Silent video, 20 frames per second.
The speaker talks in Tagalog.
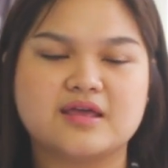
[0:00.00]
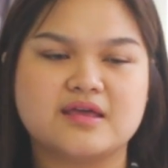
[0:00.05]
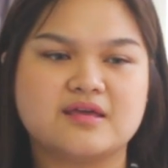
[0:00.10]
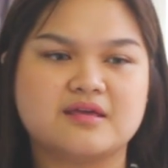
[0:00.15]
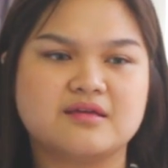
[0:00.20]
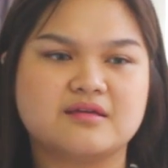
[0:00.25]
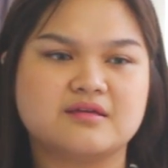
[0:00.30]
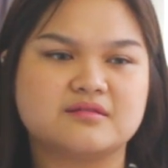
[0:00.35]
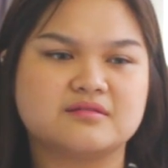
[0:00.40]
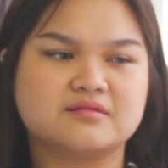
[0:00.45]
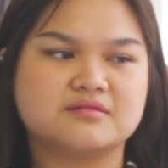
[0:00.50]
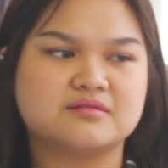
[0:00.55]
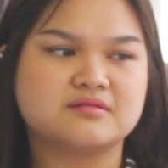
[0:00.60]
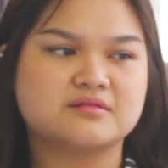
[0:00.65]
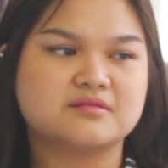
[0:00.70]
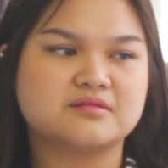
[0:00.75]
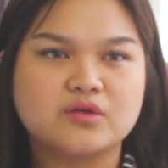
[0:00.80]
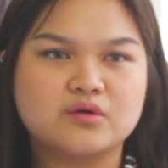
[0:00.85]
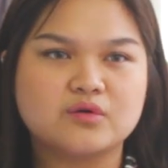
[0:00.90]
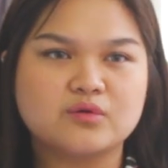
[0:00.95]

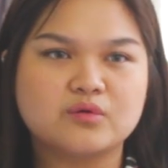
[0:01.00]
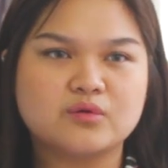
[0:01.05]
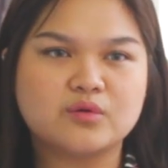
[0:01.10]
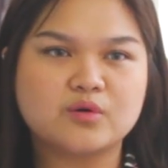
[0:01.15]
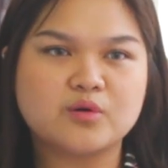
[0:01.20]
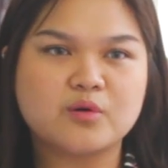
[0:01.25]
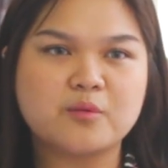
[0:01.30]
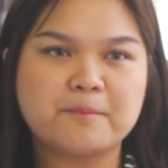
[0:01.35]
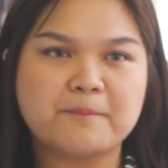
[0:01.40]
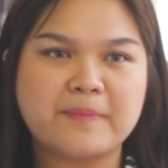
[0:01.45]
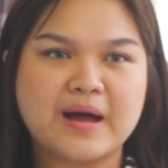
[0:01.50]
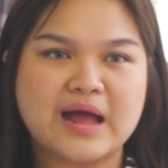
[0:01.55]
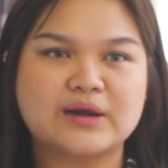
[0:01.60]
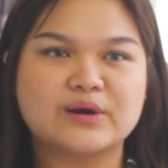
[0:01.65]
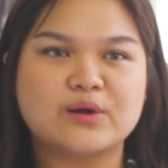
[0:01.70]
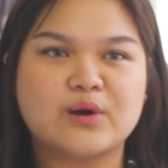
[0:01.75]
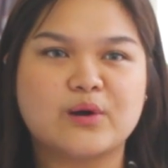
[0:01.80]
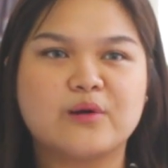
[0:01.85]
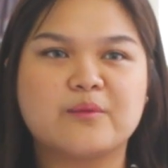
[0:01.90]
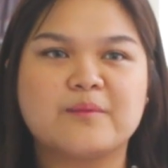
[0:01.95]
is yung kung
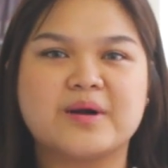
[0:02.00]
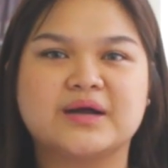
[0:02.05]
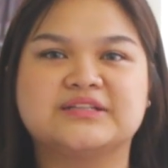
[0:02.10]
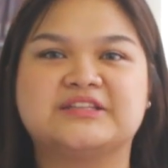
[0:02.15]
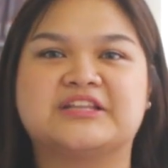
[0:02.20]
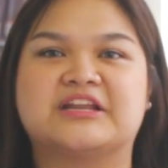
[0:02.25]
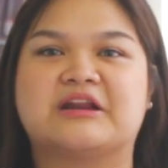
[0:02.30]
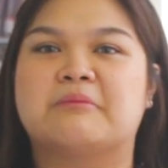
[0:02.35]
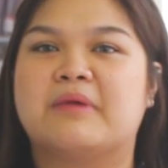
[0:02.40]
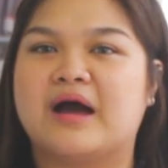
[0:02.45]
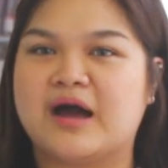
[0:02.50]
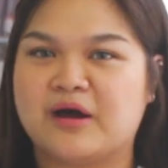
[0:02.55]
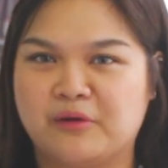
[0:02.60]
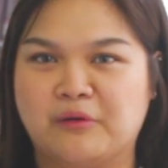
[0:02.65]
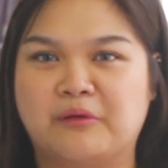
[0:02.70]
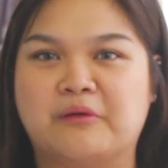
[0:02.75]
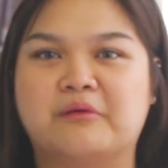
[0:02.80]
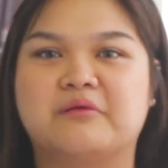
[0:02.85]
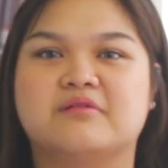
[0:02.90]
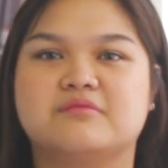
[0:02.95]
paano ako
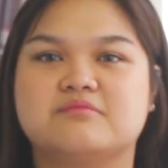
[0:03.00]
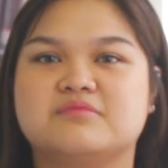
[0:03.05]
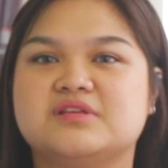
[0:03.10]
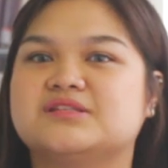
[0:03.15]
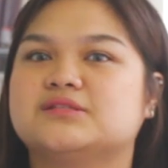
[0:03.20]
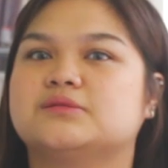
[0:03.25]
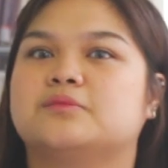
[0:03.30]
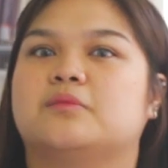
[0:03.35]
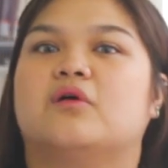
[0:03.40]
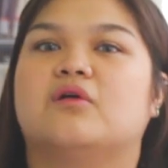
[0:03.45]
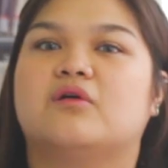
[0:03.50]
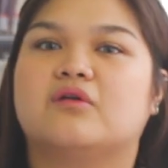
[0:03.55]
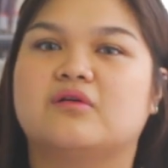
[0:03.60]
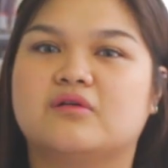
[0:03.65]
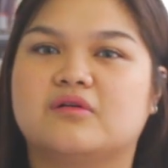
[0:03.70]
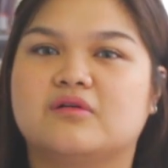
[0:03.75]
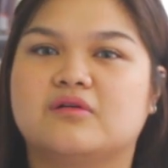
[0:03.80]
magtrabaho mismo.